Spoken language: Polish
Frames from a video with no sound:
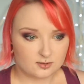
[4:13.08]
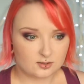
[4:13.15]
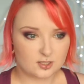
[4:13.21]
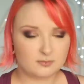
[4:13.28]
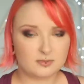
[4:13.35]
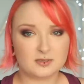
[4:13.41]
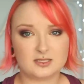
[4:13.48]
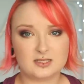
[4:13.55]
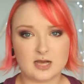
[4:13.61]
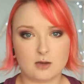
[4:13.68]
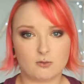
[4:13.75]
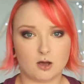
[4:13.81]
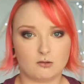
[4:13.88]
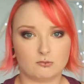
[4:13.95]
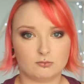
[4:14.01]
Żeby
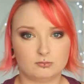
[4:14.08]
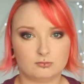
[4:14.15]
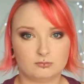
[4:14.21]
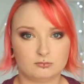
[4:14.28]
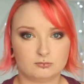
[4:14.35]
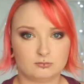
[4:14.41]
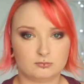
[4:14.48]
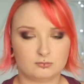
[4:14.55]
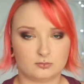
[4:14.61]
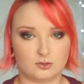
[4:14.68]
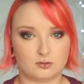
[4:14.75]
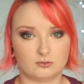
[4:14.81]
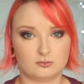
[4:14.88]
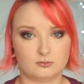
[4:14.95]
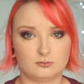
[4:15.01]
działał.
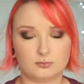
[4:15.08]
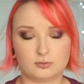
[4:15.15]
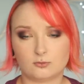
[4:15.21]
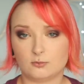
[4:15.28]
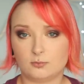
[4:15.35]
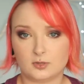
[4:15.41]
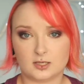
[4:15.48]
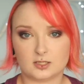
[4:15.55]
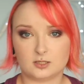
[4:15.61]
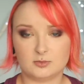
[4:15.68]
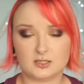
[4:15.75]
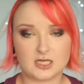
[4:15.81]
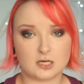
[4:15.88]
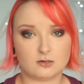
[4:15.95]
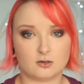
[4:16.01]
No, kupuję,
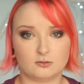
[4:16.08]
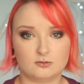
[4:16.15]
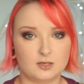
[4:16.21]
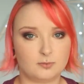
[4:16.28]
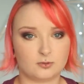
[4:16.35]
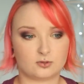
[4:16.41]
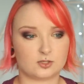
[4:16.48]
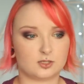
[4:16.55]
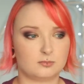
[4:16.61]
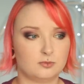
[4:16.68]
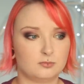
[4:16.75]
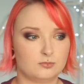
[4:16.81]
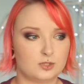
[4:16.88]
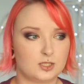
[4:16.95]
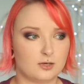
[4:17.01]
żeby działał. Nie po to,
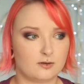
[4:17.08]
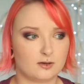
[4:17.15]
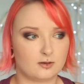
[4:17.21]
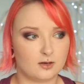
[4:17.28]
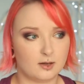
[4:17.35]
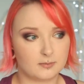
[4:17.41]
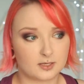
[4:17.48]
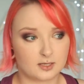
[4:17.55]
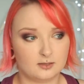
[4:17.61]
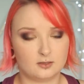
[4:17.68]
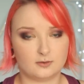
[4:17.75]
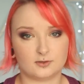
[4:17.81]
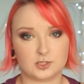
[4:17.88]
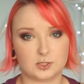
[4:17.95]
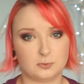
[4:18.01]
żeby musiała go
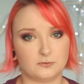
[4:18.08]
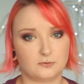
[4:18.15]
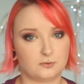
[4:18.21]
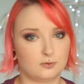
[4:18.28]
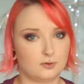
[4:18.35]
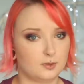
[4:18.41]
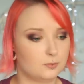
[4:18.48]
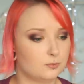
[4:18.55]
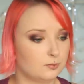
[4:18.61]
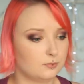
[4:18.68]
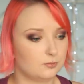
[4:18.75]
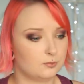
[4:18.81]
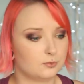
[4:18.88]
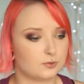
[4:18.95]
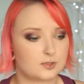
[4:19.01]
upgrade'ować, żeby w ogóle
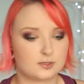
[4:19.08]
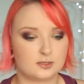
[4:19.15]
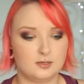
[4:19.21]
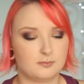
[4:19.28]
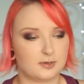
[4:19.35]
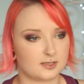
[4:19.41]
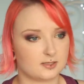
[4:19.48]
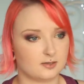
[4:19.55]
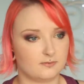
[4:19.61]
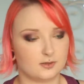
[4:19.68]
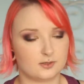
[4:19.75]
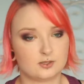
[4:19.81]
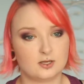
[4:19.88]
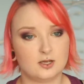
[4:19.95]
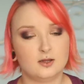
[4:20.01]
móc z nim
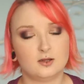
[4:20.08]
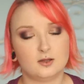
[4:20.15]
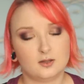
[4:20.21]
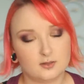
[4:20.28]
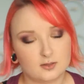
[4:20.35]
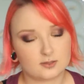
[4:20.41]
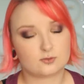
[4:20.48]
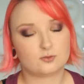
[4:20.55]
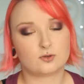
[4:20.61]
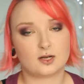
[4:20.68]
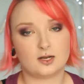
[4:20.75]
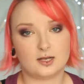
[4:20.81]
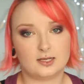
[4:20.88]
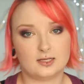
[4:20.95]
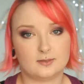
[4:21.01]
pracować. Z
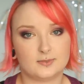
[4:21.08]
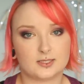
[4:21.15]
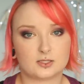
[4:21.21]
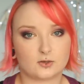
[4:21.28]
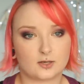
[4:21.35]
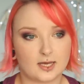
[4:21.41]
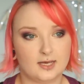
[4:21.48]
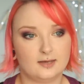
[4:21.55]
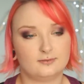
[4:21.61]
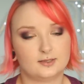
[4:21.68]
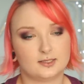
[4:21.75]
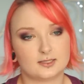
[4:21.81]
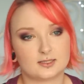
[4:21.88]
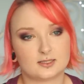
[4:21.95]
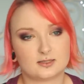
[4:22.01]
Duralainem jest ok,
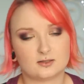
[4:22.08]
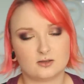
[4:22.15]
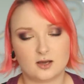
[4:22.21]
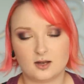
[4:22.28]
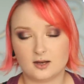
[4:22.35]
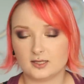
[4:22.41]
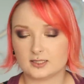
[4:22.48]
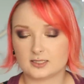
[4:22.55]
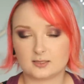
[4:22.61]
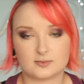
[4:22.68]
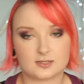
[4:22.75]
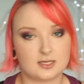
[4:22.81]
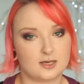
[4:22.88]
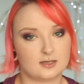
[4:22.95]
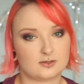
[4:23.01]
więc no ale jestem
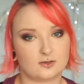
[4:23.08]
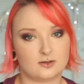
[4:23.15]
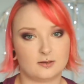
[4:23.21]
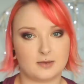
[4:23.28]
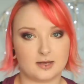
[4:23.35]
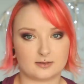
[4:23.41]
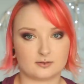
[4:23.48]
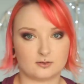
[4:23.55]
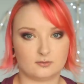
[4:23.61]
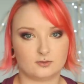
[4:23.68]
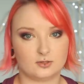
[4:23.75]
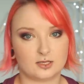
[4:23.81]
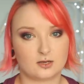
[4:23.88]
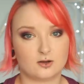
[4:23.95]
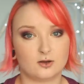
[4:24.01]
zniechęcona bardzo
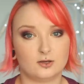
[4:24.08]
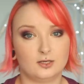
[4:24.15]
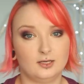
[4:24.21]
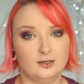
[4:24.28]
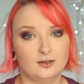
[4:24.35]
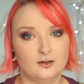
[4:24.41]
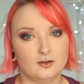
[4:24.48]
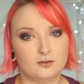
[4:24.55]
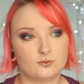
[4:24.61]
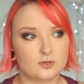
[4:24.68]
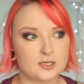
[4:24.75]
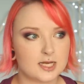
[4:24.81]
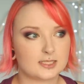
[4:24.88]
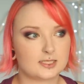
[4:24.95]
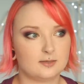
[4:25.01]
do niego i no
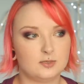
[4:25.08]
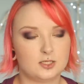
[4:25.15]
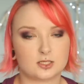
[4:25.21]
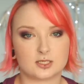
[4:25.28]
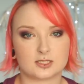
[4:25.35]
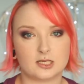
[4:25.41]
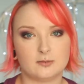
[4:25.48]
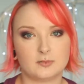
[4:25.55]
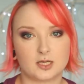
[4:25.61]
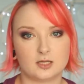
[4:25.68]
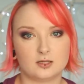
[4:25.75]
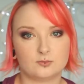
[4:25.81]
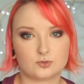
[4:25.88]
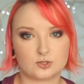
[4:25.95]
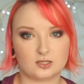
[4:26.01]
nie chce mi się czasami,
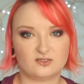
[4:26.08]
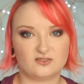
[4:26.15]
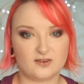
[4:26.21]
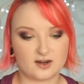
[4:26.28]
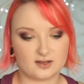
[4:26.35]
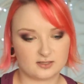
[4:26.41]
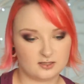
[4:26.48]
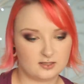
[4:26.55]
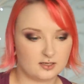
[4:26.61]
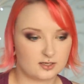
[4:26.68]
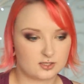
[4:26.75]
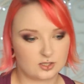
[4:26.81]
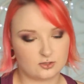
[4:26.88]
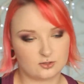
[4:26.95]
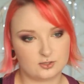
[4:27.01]
kiedy muszę dwa razy
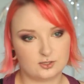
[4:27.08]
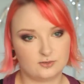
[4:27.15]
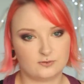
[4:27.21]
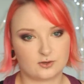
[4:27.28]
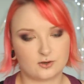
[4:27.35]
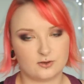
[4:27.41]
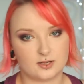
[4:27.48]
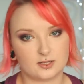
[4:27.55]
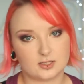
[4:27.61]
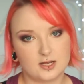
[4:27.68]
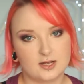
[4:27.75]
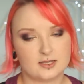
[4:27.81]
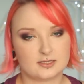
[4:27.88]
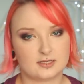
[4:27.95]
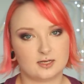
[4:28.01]
tyle czynności wykonać
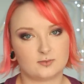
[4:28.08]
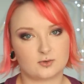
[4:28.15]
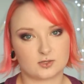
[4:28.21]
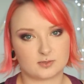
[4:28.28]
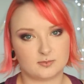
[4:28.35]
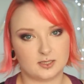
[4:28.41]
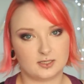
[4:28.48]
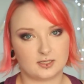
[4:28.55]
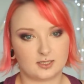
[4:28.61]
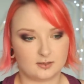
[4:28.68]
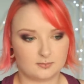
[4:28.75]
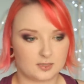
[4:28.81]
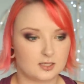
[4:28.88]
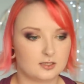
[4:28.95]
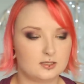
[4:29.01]
z danym
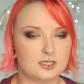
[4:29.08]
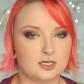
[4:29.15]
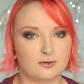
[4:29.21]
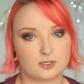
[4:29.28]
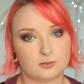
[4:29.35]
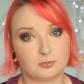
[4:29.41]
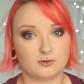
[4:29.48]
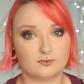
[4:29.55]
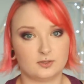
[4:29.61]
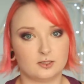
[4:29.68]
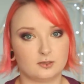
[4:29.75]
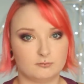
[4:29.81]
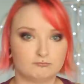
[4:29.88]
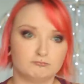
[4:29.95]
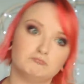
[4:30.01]
kosmetykiem, kiedy działać
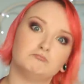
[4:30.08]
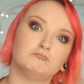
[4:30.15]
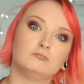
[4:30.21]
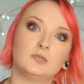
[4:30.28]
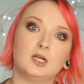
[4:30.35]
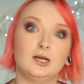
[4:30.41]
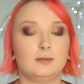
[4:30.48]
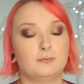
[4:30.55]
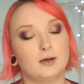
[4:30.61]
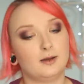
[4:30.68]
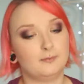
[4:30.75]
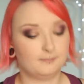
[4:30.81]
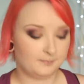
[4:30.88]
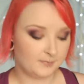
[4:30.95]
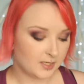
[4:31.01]
powinien.
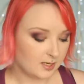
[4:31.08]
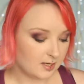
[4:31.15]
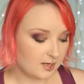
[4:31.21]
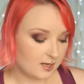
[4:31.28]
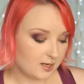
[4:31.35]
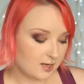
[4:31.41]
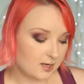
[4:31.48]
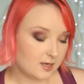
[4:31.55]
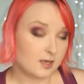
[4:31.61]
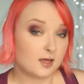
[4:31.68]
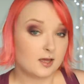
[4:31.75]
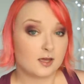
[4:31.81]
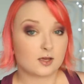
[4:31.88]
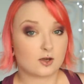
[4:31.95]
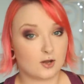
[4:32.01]
Lipa.
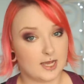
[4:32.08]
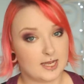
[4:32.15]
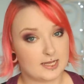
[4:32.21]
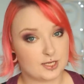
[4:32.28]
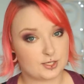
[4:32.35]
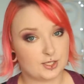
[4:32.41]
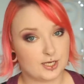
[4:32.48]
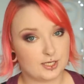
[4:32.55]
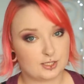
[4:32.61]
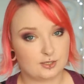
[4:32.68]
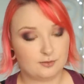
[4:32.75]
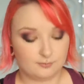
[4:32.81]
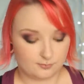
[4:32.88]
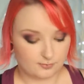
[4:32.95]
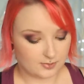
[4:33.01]
Kolejna rzecz,
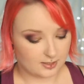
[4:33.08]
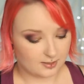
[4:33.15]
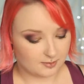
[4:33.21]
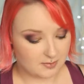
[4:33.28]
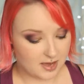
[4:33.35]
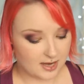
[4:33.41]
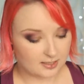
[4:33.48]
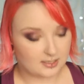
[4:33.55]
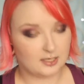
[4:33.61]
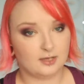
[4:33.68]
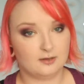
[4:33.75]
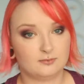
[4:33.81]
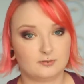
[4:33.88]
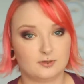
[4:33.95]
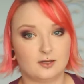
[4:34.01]
e,
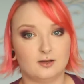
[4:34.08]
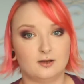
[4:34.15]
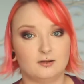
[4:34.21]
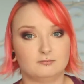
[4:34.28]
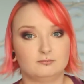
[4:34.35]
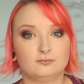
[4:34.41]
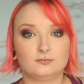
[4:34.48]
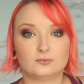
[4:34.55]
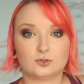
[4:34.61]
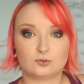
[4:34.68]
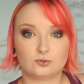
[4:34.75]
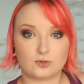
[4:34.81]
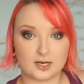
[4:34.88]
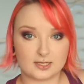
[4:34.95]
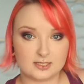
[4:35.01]
marki, e,
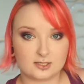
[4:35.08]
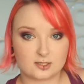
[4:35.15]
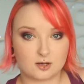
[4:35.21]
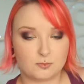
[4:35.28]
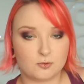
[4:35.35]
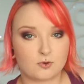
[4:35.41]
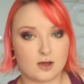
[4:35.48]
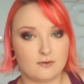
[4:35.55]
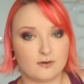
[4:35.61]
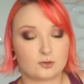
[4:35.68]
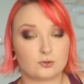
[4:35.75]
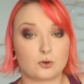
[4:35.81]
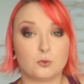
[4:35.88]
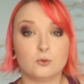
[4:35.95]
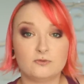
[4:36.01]
która jest niskopółkowa,
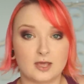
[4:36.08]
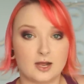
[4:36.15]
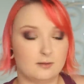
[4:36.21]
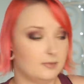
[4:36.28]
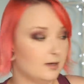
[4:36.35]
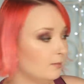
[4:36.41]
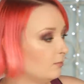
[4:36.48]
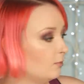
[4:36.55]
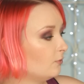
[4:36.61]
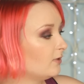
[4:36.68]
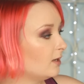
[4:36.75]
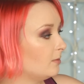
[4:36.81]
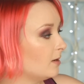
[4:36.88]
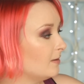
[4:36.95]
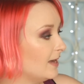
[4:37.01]
którą uwielbiam, bo
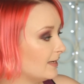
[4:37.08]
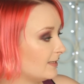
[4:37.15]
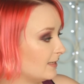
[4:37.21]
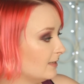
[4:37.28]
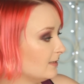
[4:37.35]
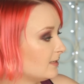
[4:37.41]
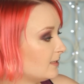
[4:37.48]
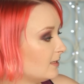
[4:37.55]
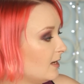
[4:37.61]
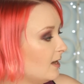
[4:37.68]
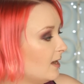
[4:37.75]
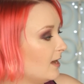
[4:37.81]
uwielbiam Essence.